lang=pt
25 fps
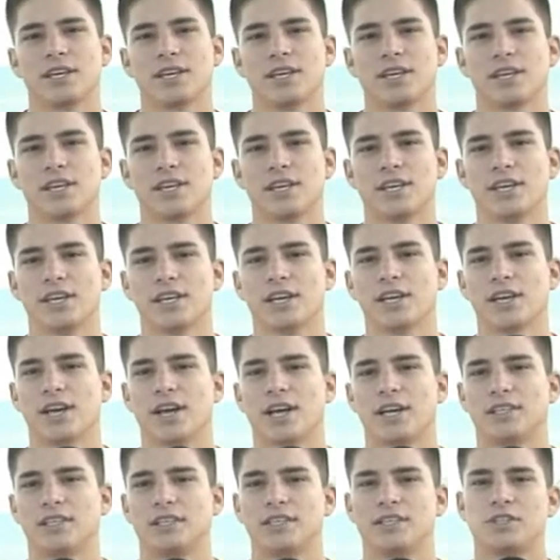que
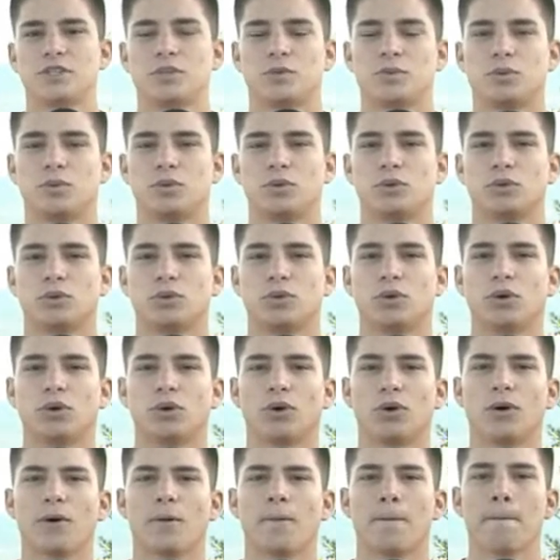a gente
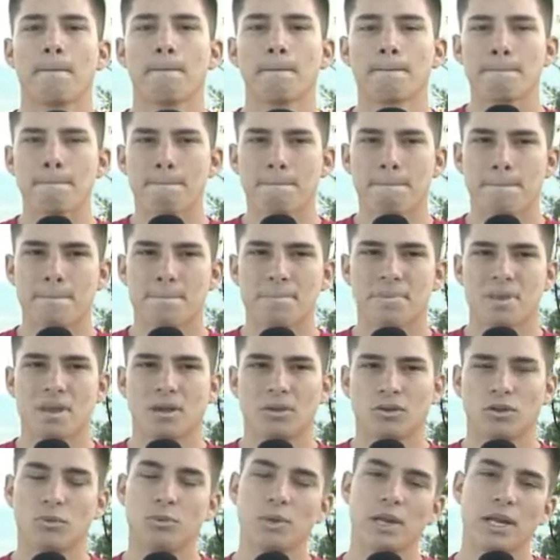disputou.
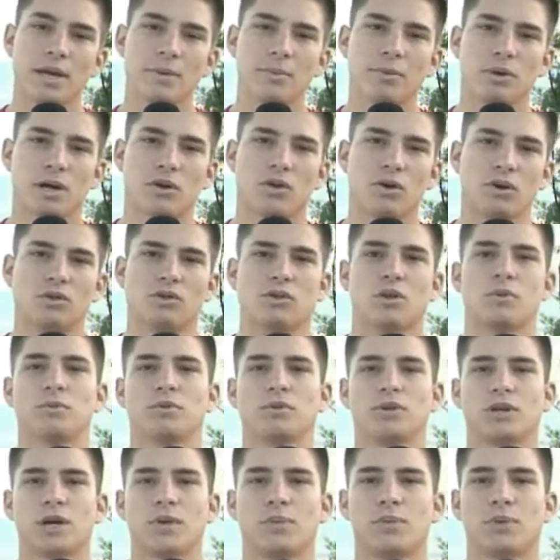Não me lembro agora o nome
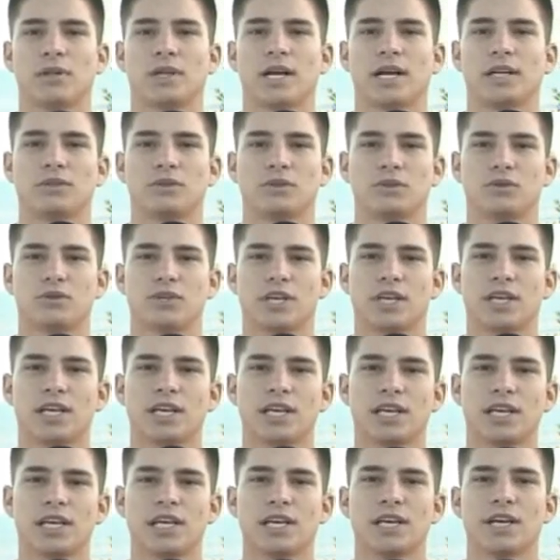do campeonato, eu sei
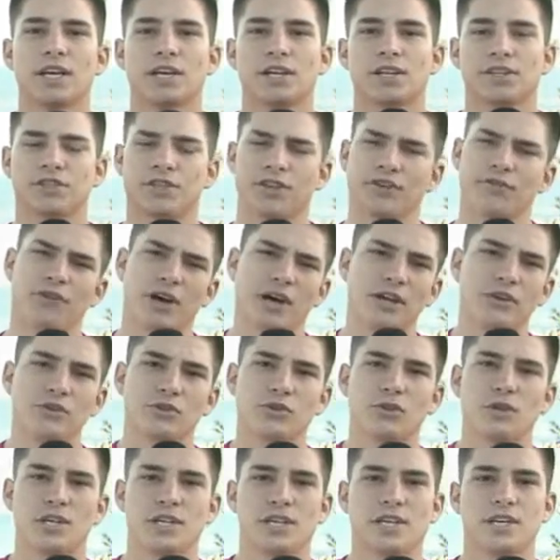que tinha
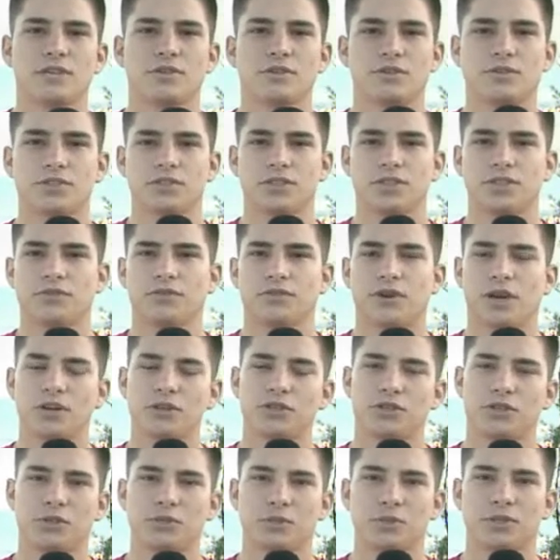vários olheiros de
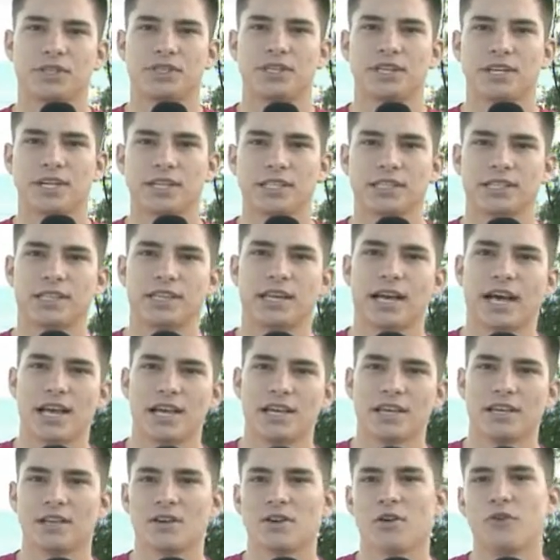vários times grandes
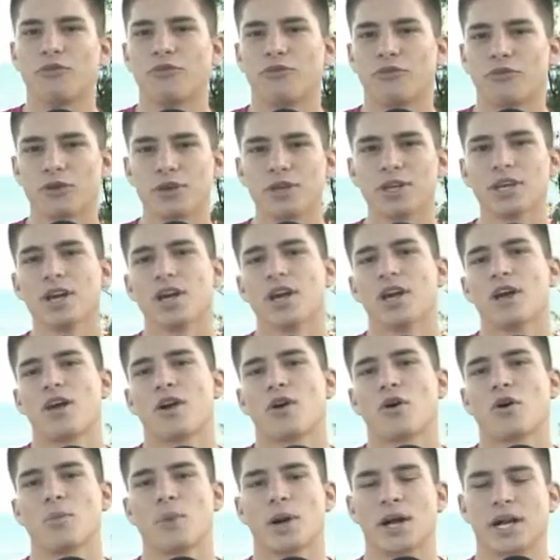lá e eu fui
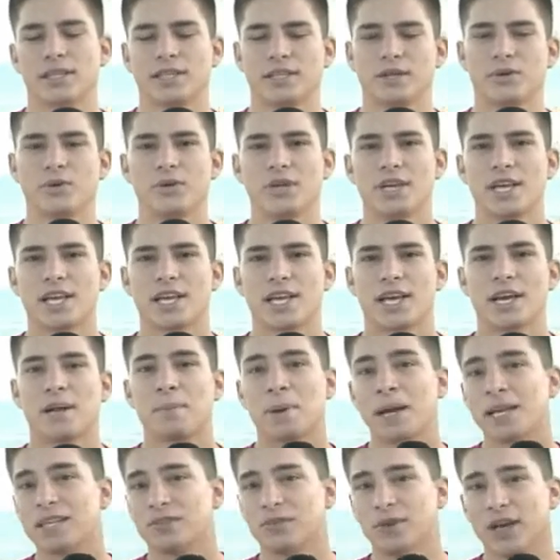com uma categoria que era
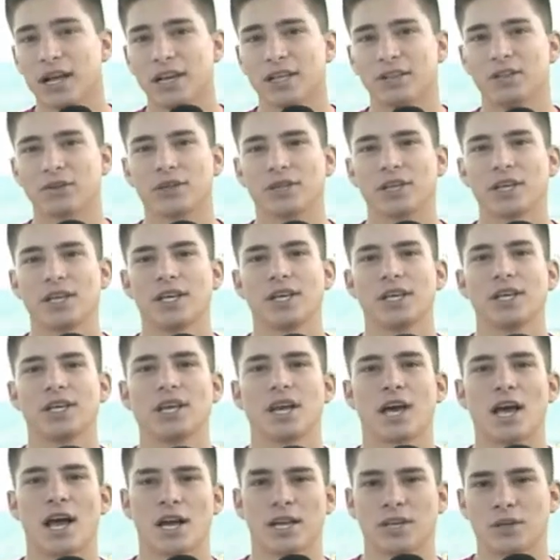mais velha do
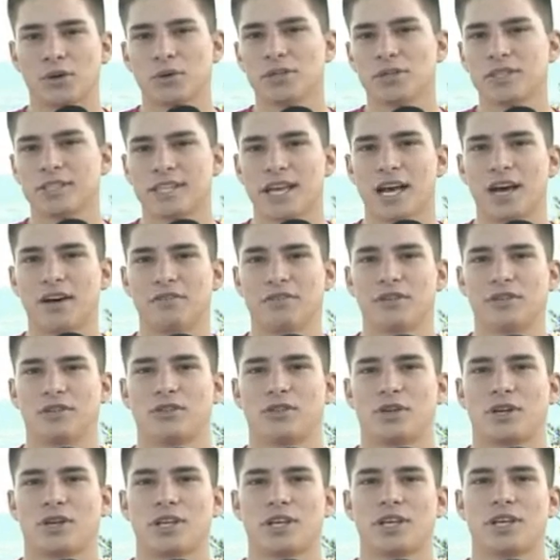que a que eu estava.
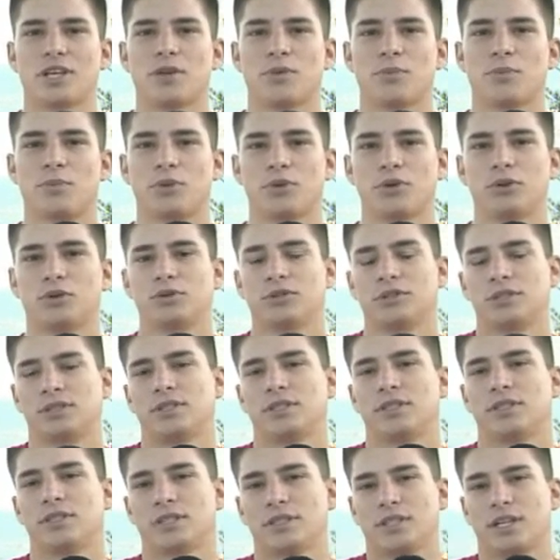Só que por eu,
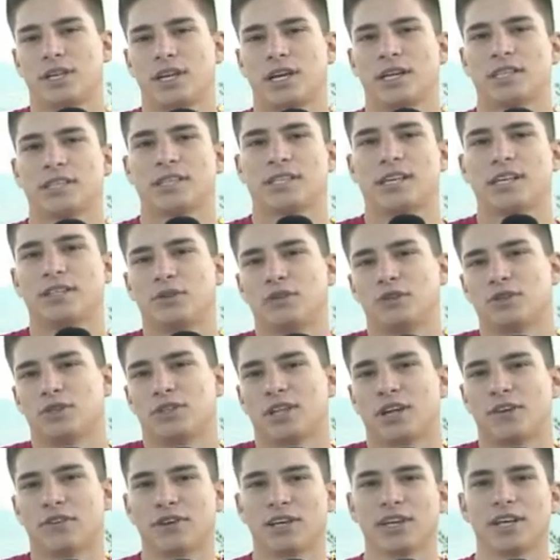graças a Deus, eu
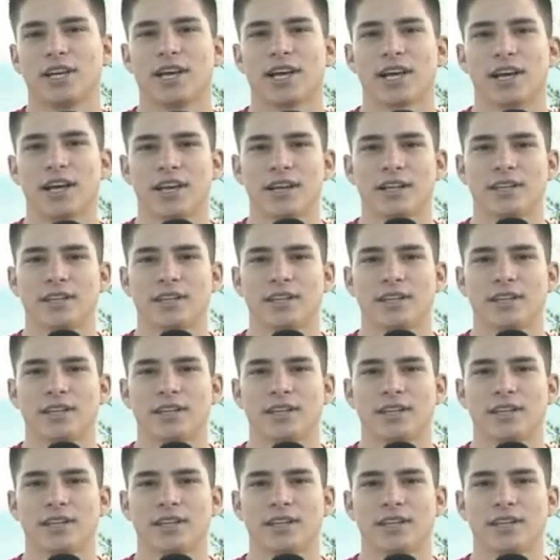estava